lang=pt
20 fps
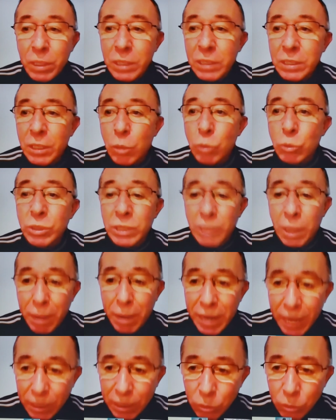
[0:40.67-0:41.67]
que são os
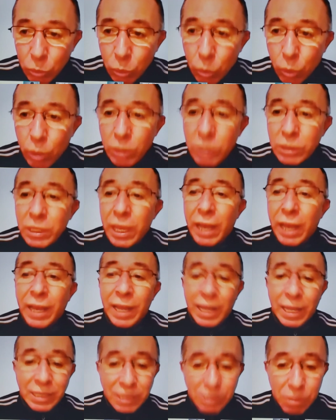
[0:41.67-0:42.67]
trabalhadores, que é a
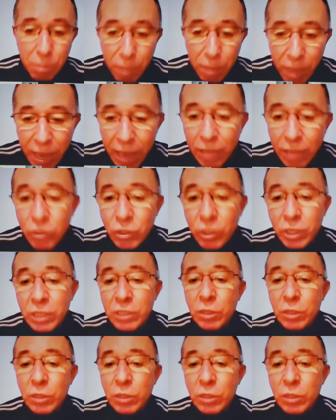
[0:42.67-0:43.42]
classe média,